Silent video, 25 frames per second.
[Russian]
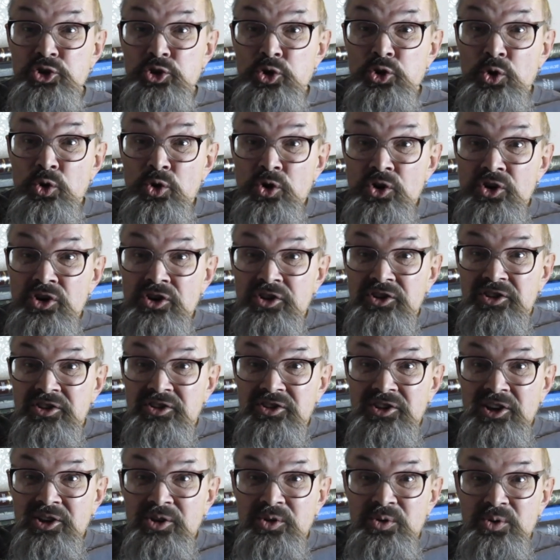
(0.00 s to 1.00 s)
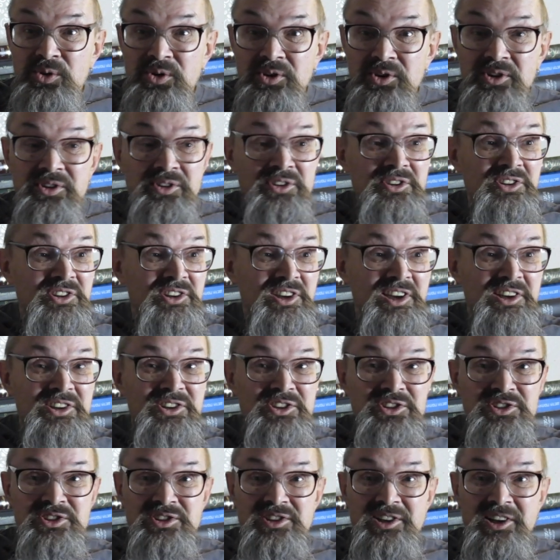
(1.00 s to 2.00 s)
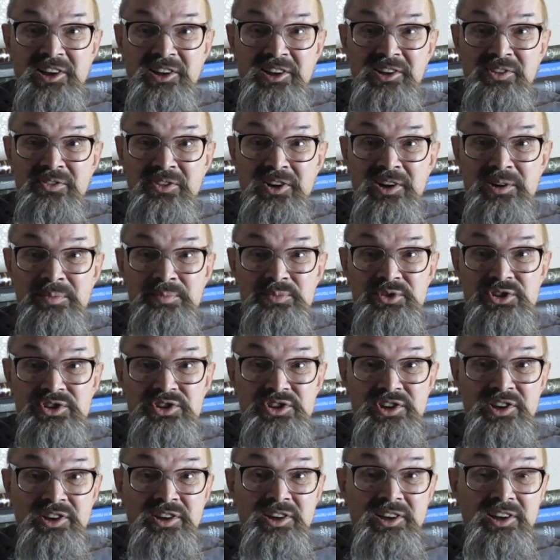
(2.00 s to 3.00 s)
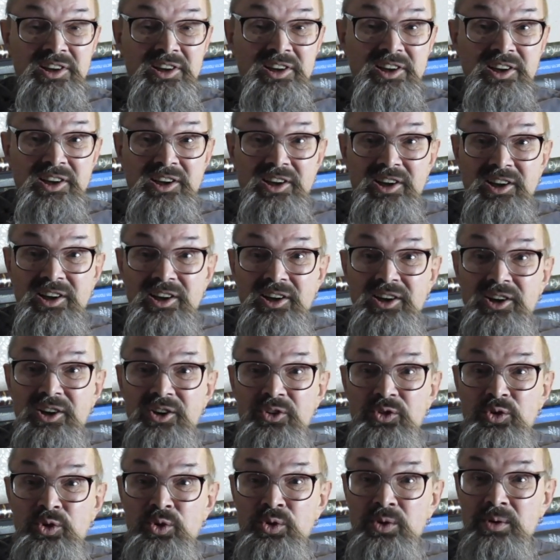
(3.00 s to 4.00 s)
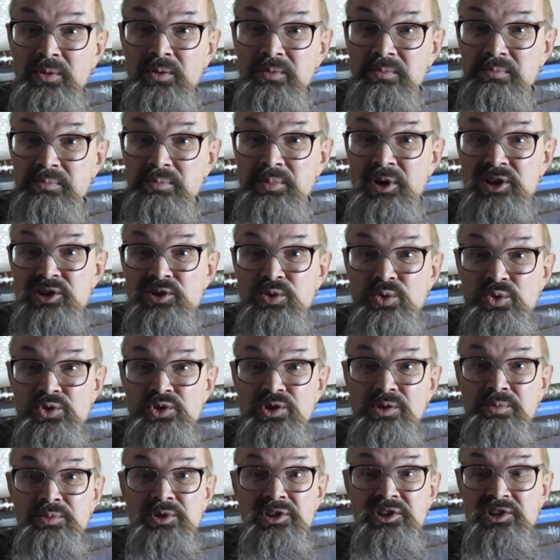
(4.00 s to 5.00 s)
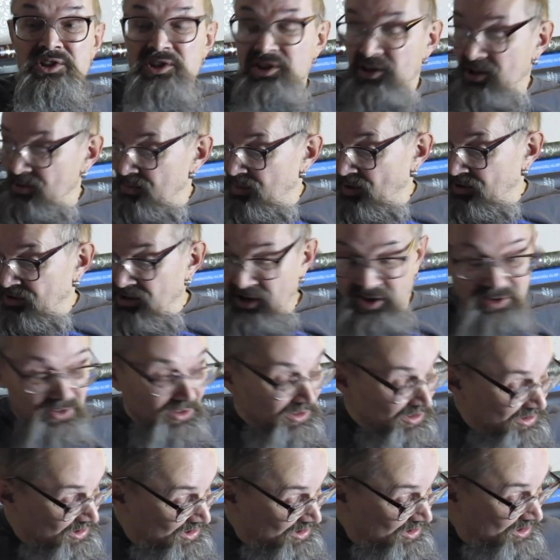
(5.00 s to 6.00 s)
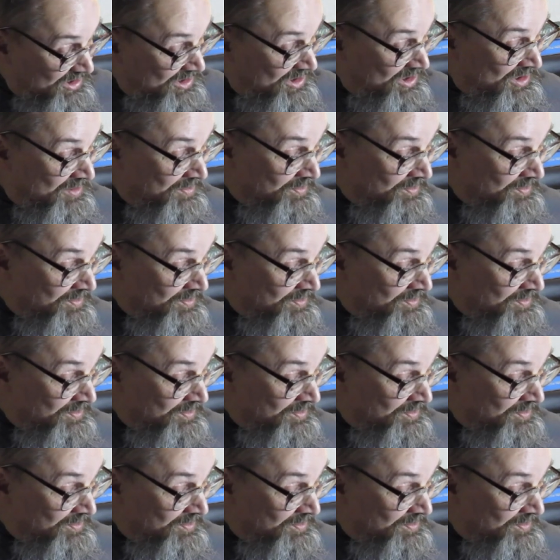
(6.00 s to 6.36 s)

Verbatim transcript: что это такое, я не знал вообще. Но ну, послушал, мне дико понравилось. И